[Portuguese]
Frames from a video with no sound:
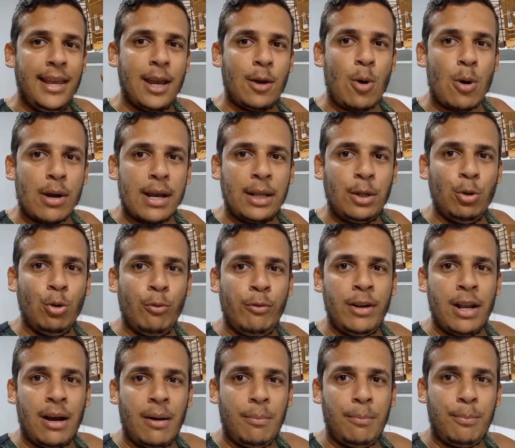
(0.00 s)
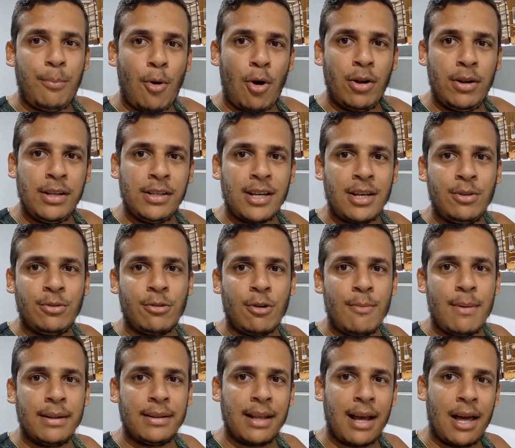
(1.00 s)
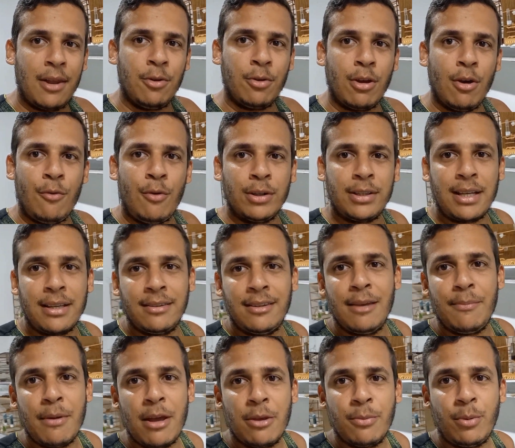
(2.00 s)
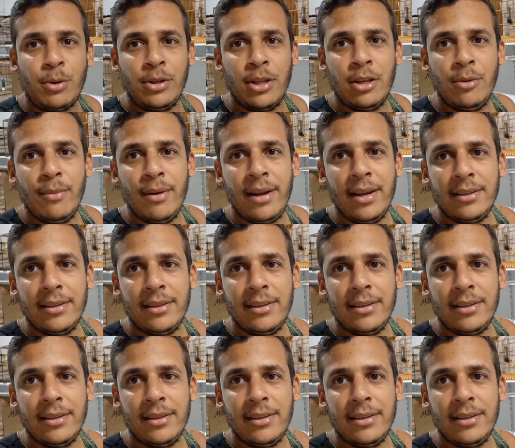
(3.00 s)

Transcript: E qualquer dúvida, pode deixar nos comentários que eu vou estar sempre respondendo,